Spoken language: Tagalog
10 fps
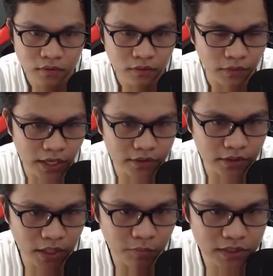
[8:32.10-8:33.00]
Find
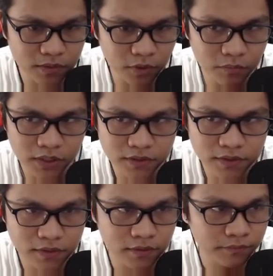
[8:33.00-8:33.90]
3 baseball bats.
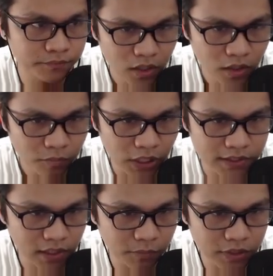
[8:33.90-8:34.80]
Palit
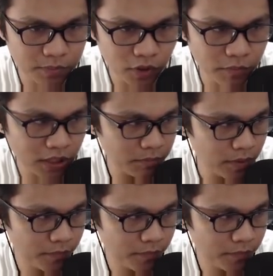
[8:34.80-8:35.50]
sa tag baseball bat be.